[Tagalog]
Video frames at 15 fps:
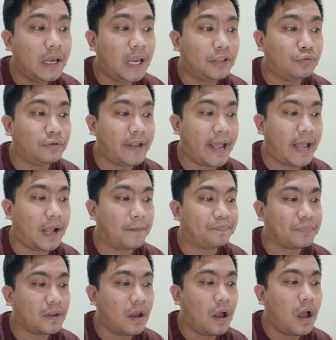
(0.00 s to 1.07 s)
Ito na.
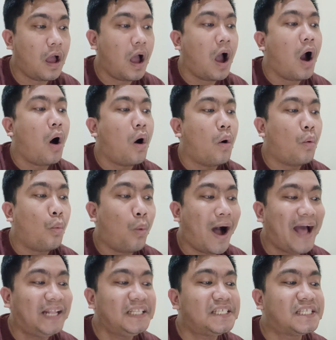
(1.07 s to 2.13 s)

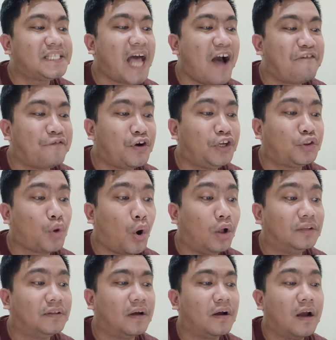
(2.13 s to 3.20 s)
One staffer
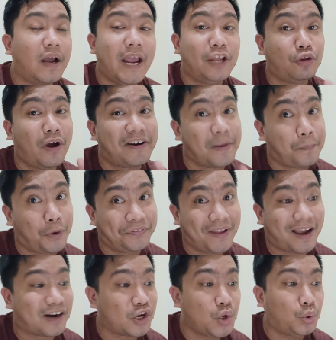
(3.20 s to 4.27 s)
told, ito ang report
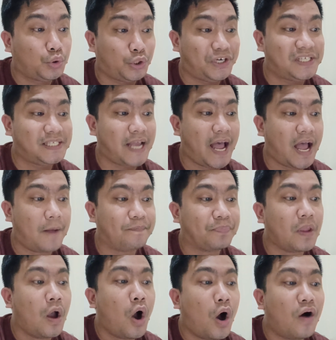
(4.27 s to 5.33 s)
ng Reuters ha,
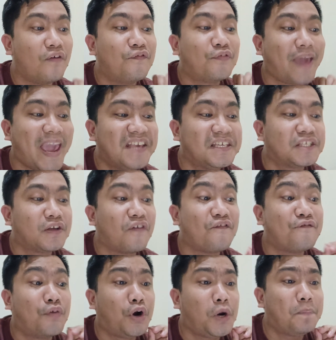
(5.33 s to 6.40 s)
of cases
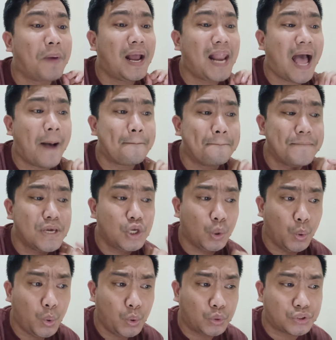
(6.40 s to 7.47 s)
of verbal
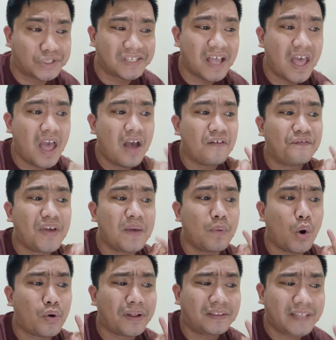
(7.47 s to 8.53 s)
abuse,
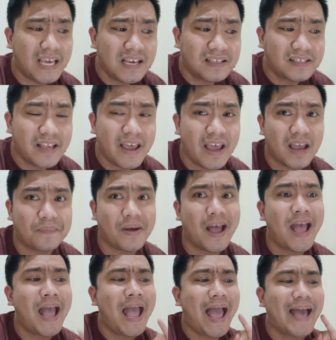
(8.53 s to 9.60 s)
favoritism,
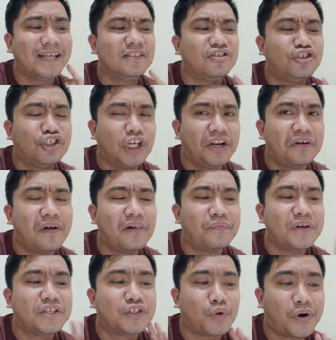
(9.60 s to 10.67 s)
and
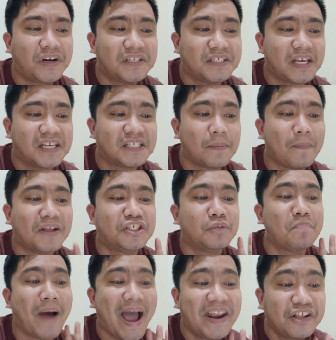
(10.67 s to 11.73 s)
general resources
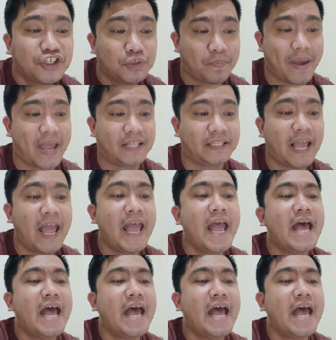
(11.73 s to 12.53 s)
mismanagement